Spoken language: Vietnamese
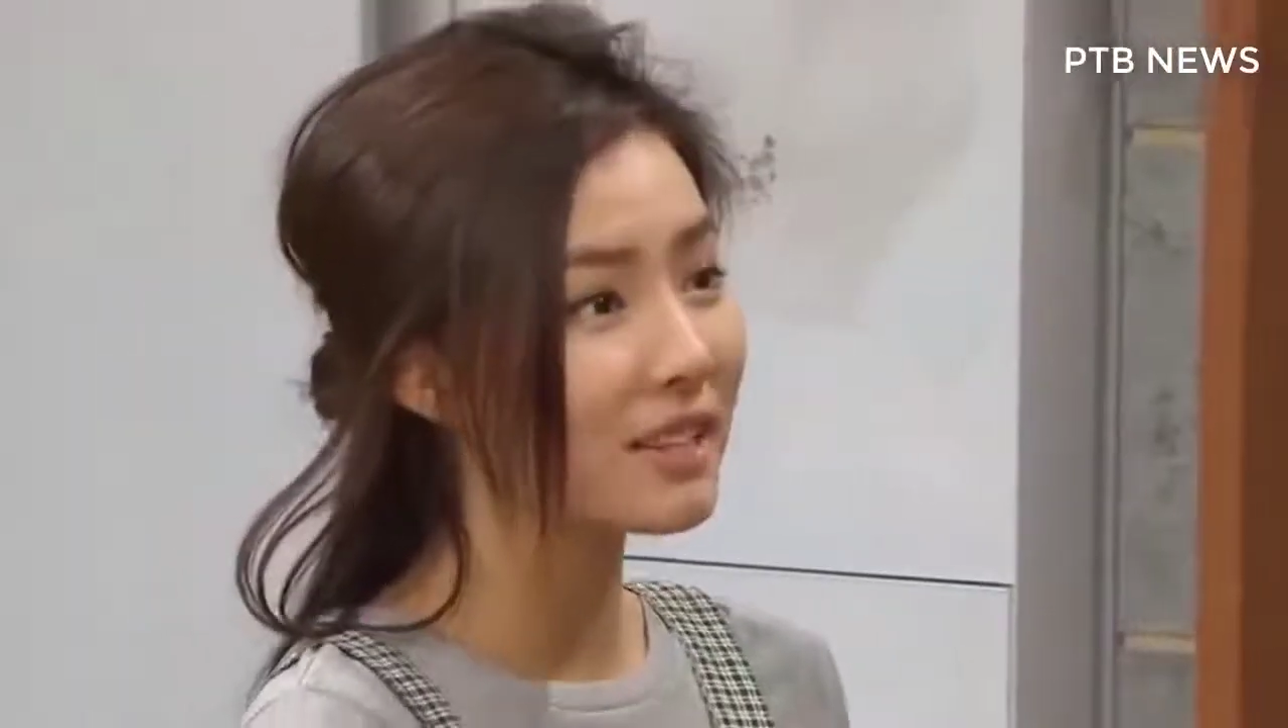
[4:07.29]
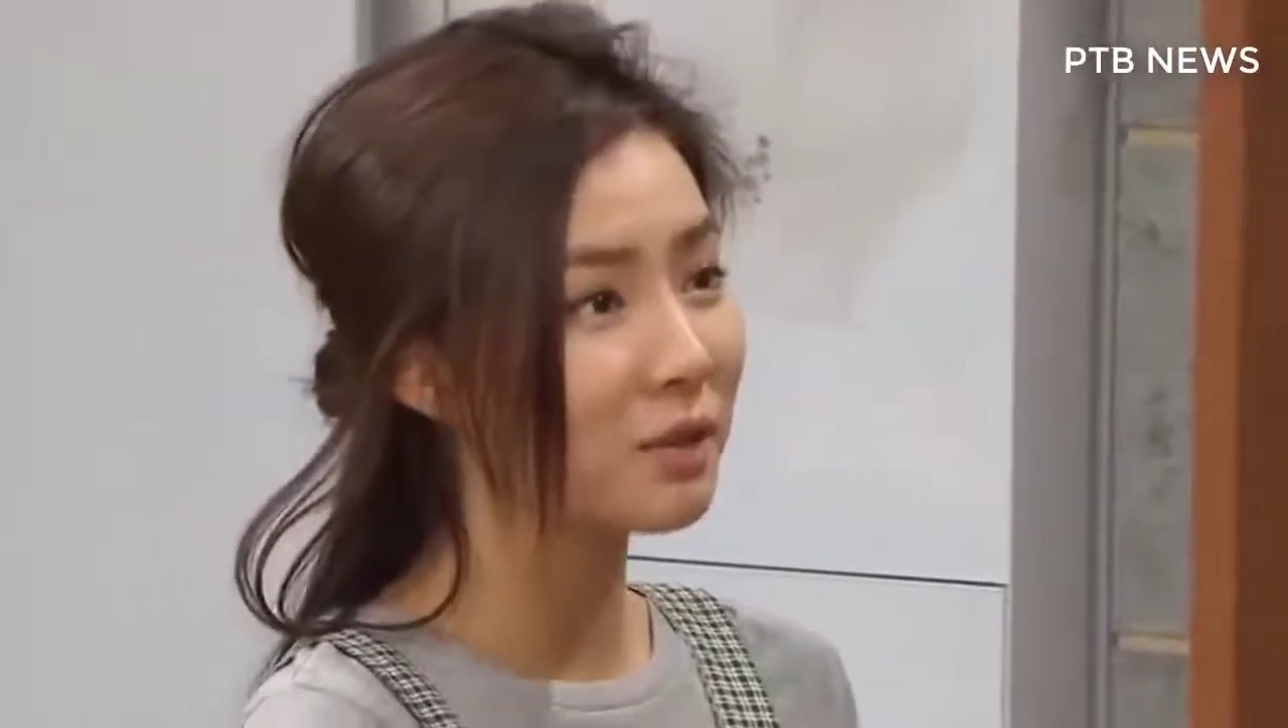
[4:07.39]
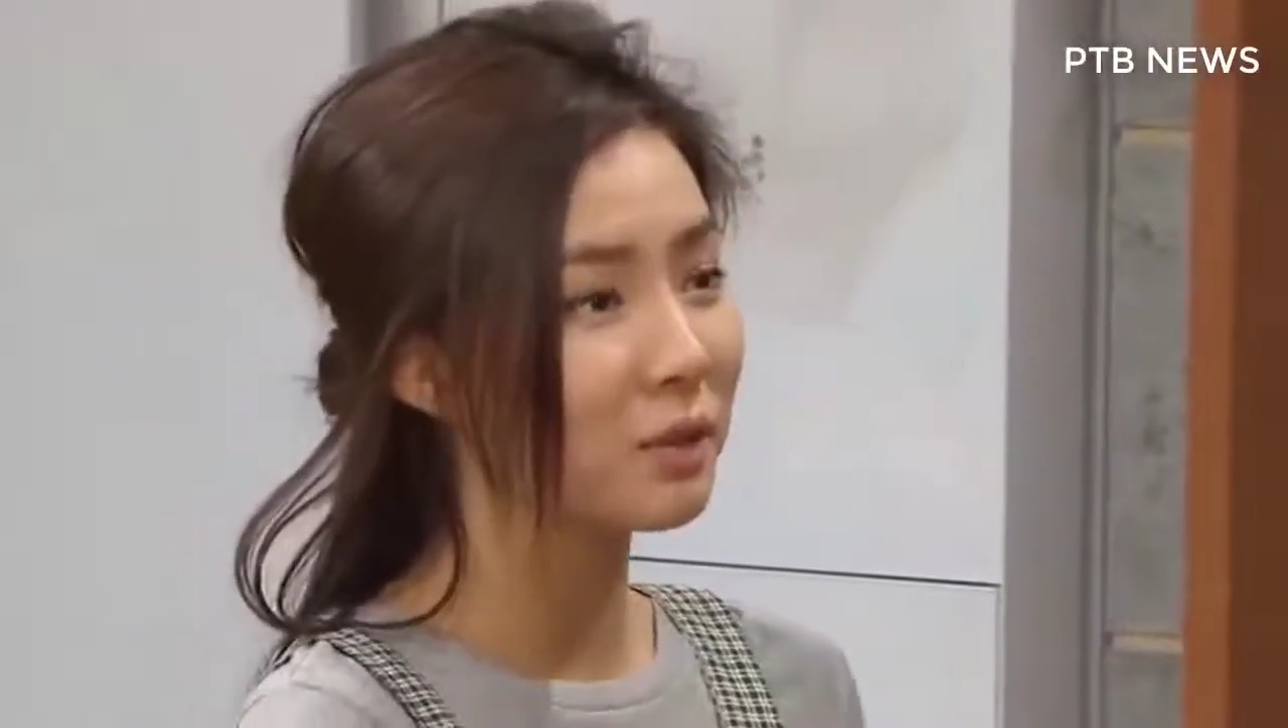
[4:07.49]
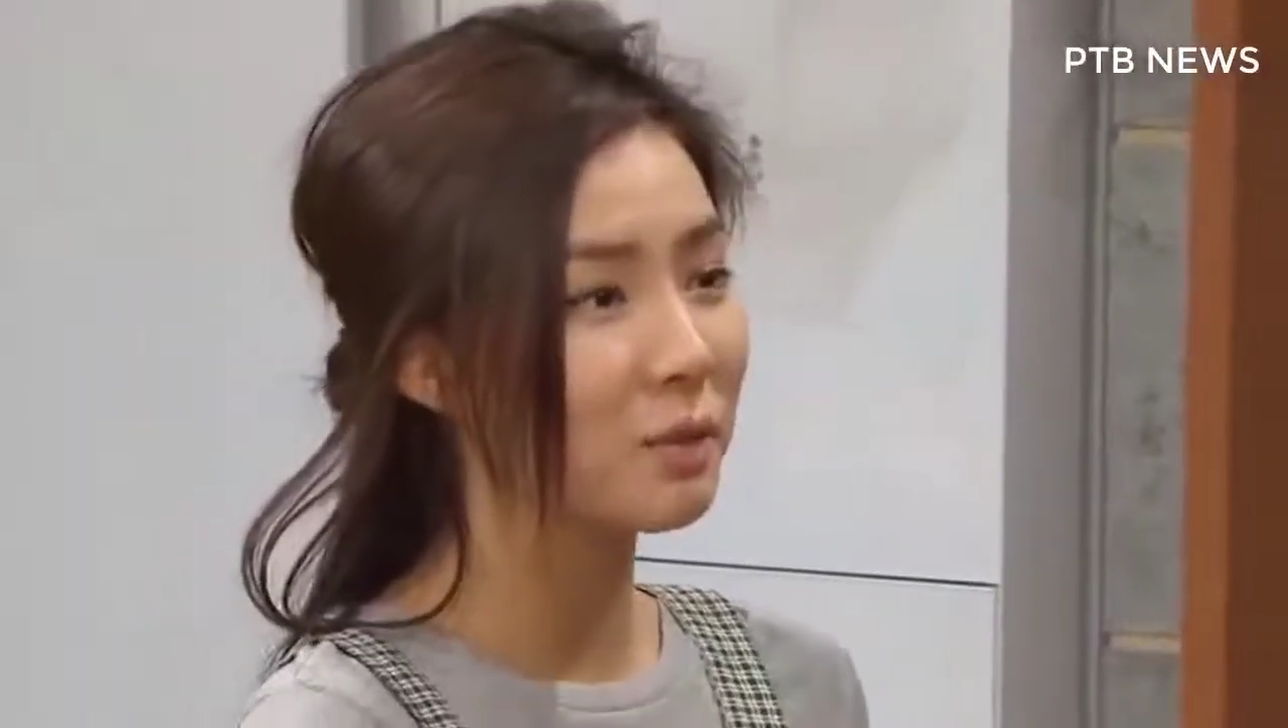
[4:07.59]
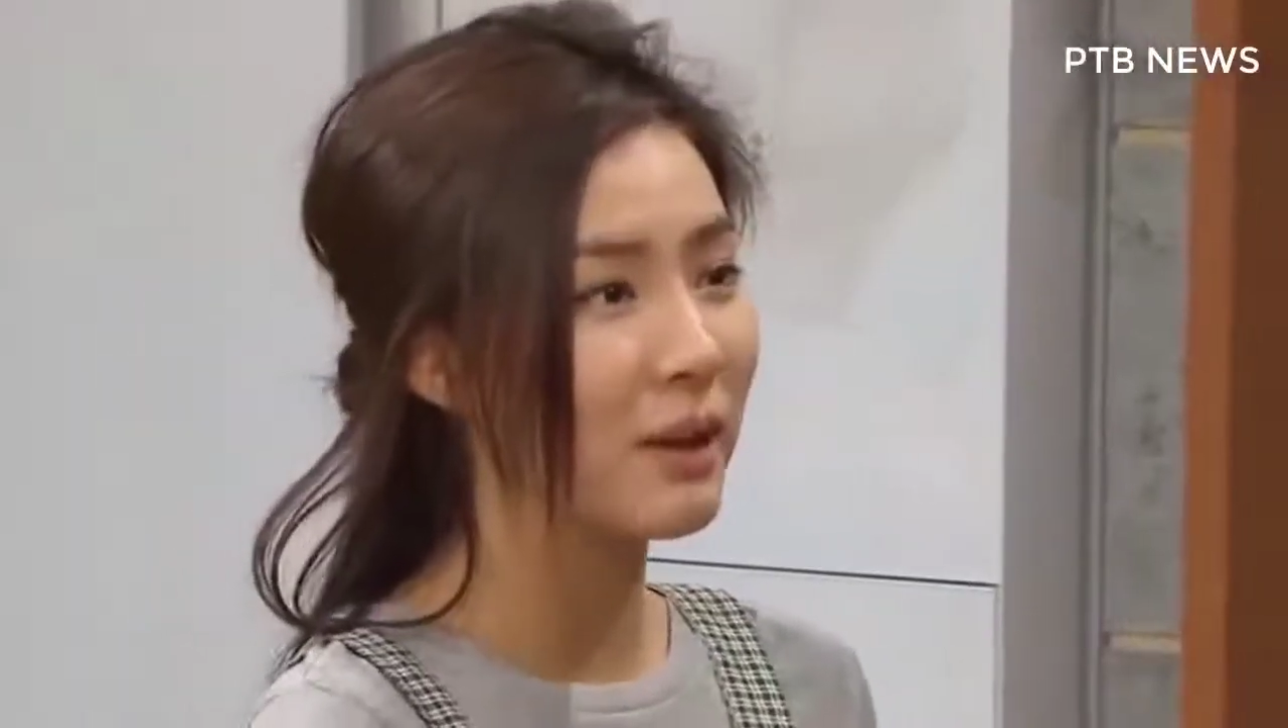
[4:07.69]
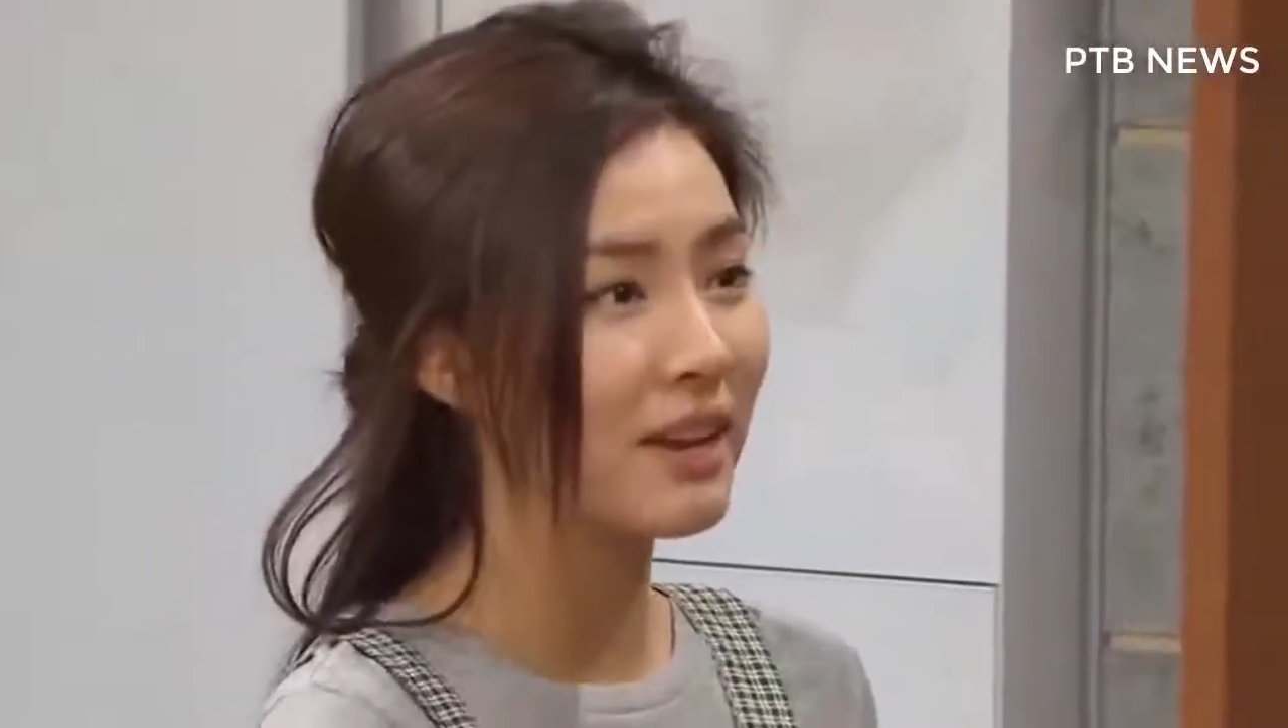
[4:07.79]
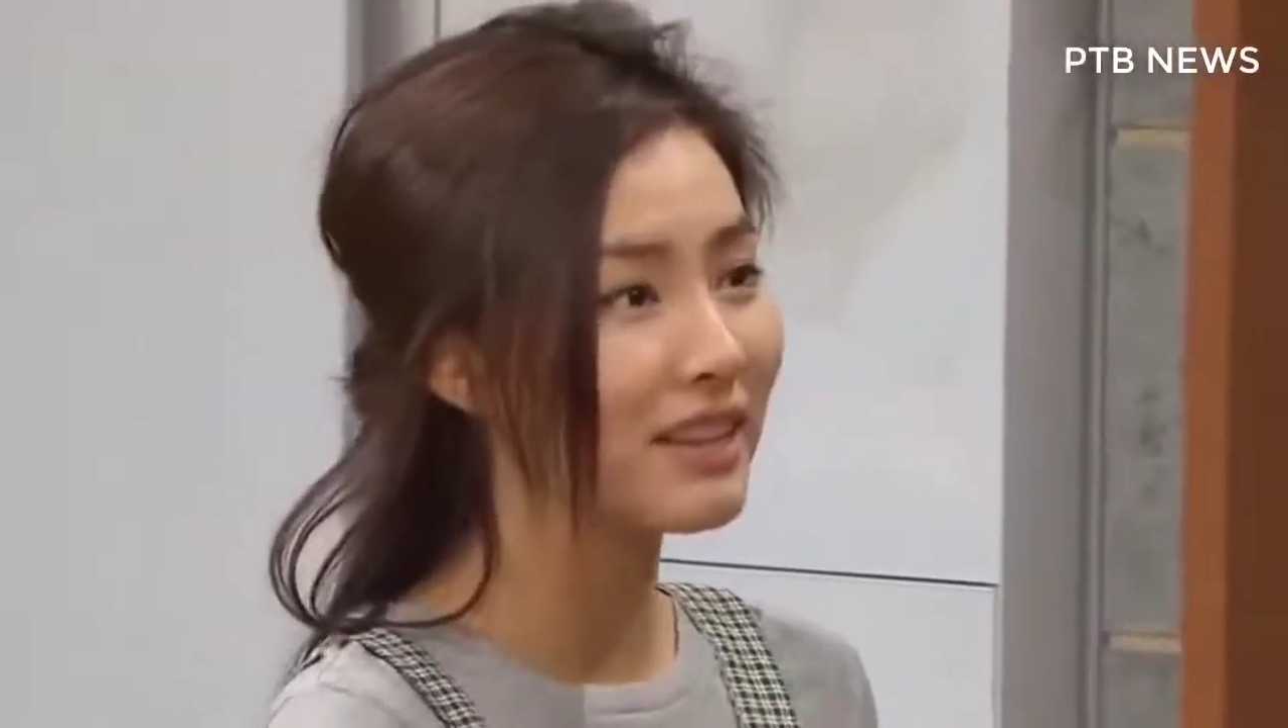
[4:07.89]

hấp dẫn như là